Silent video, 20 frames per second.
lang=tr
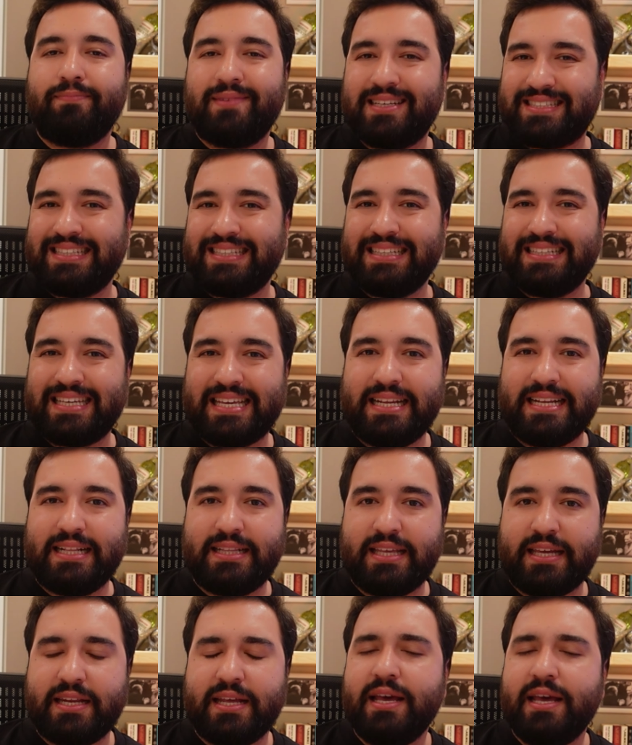Nasıl
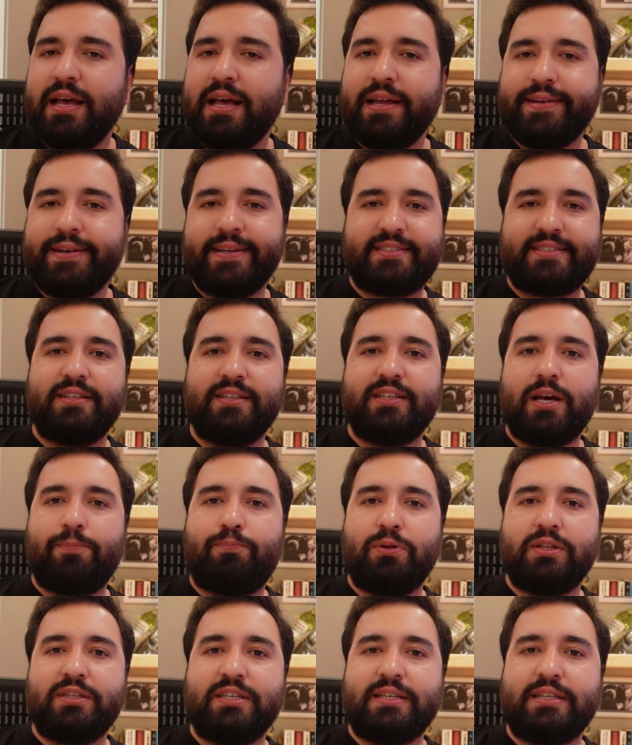girildiğini, nasıl
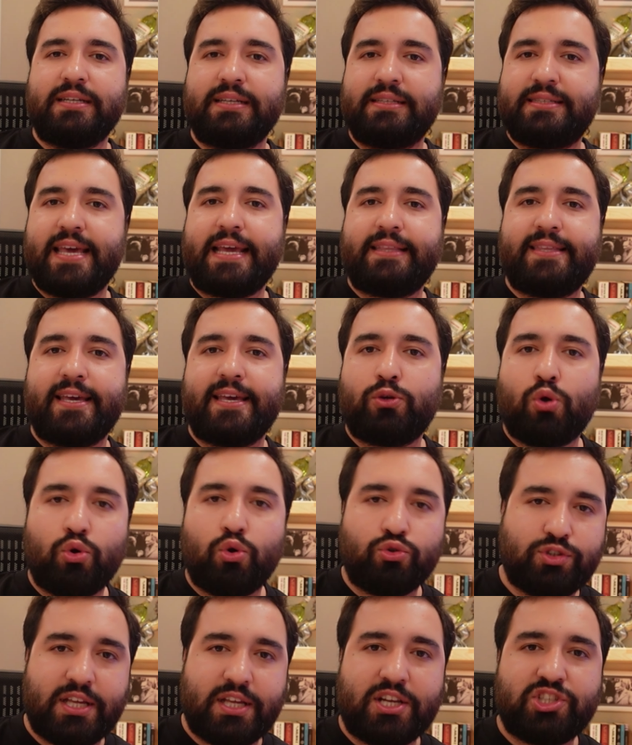yapıldığını tek tek
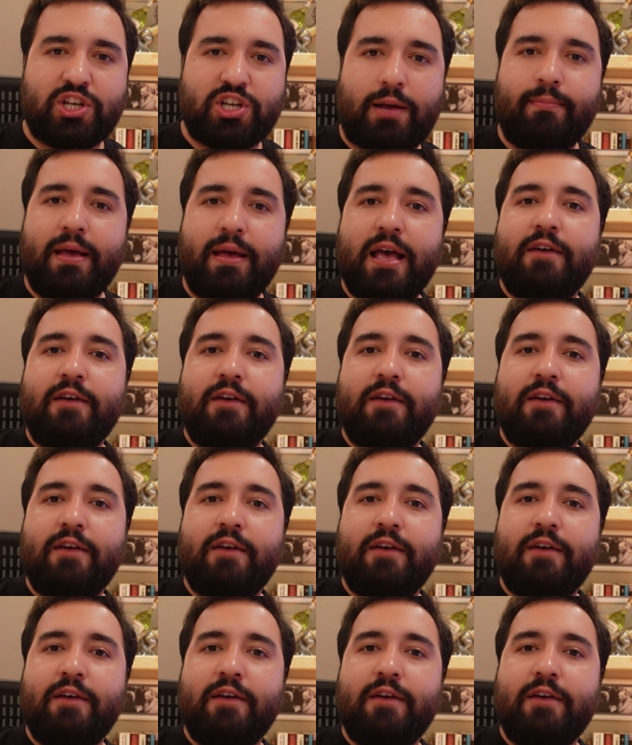göstereceğim